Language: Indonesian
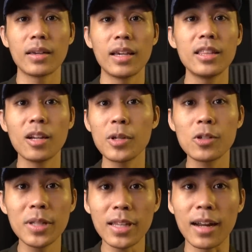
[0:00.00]
Intermezzo
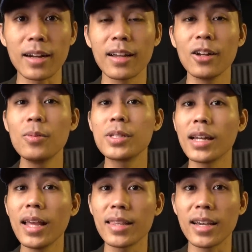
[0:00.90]
bentar, lu bisa
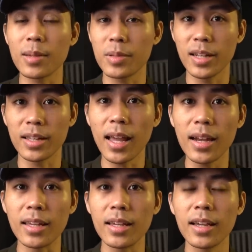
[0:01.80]
lihat ya caption yang tadi,